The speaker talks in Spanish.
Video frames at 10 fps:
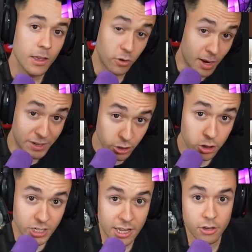Pero con el paso
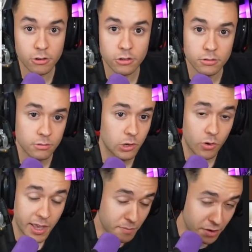de los años,
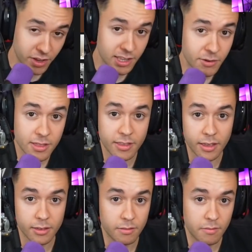con quien
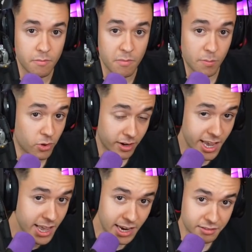perfectamente me
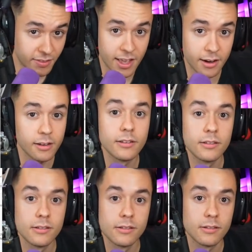podría ir a cenar
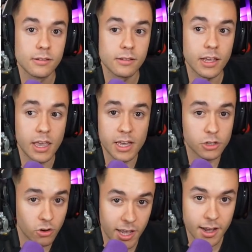y
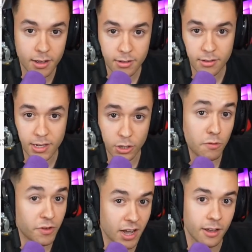es colega, es
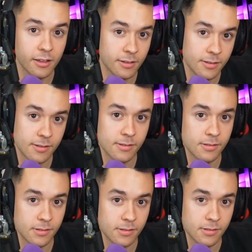con Frank.
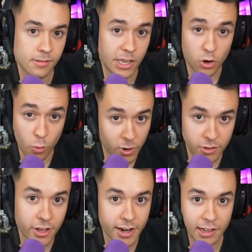Y con
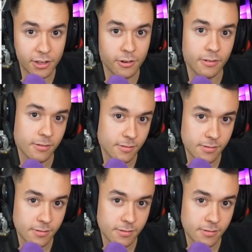Willy no hay relación.